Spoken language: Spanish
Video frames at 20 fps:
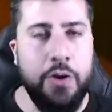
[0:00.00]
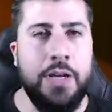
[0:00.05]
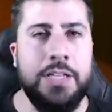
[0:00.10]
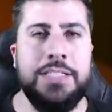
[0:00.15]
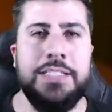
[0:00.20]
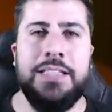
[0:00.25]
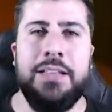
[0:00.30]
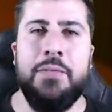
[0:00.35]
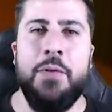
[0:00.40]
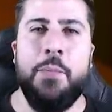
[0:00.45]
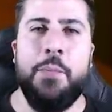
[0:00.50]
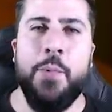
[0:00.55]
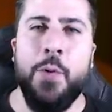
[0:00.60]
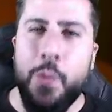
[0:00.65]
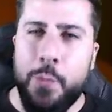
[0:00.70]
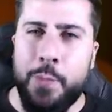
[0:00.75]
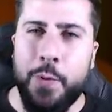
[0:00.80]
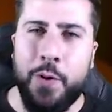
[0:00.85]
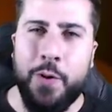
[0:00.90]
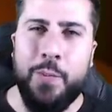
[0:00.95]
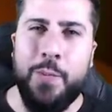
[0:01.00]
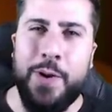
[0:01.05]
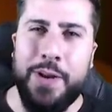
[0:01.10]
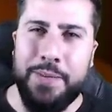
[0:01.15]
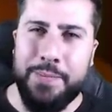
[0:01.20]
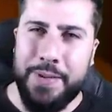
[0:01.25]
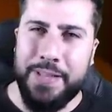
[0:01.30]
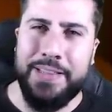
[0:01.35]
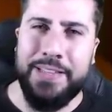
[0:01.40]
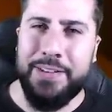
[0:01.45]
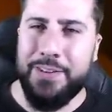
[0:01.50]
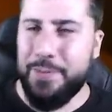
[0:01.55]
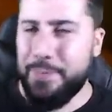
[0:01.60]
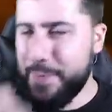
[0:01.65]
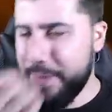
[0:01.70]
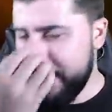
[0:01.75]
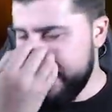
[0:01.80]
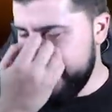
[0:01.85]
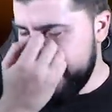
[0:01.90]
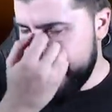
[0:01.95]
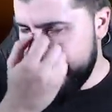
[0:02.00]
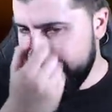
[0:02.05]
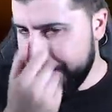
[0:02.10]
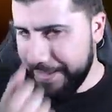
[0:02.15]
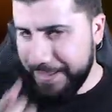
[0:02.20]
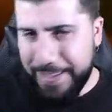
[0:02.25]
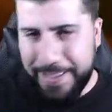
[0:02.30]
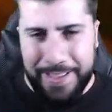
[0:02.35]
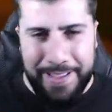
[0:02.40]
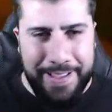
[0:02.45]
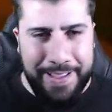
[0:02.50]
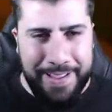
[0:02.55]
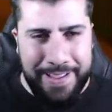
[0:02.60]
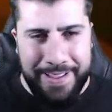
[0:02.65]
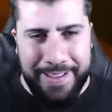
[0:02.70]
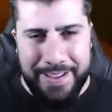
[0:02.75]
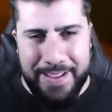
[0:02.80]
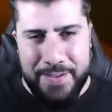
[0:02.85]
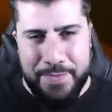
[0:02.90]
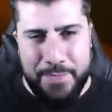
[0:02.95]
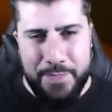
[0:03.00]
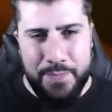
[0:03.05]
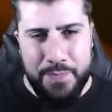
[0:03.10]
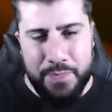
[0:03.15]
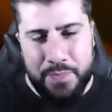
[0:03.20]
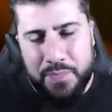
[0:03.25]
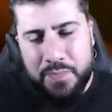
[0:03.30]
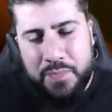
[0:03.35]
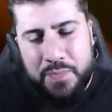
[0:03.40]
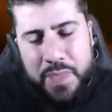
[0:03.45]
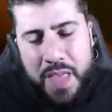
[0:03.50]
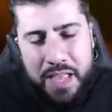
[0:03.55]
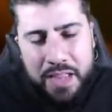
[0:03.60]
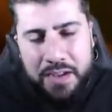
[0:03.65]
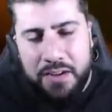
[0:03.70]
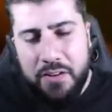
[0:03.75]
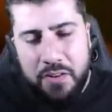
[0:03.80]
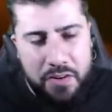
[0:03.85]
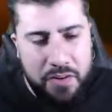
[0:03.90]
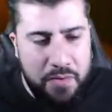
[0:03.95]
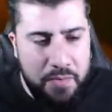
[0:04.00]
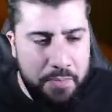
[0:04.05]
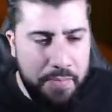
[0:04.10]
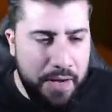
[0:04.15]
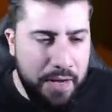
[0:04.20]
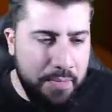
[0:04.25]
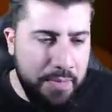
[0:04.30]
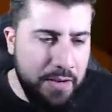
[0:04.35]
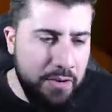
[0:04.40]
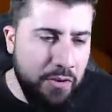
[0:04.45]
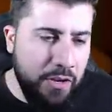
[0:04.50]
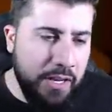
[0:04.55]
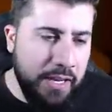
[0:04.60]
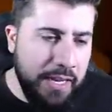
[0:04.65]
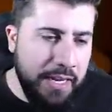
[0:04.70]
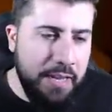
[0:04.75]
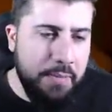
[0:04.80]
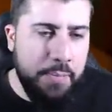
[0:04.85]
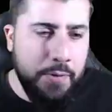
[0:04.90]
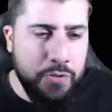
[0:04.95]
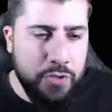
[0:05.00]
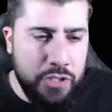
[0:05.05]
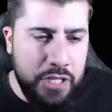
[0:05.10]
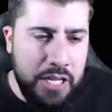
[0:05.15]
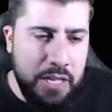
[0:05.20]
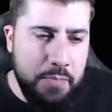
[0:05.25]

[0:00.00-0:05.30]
aceptamos pulpo como animal de compañía. Em, eh, no, no, para mí no es Chris, pero sí,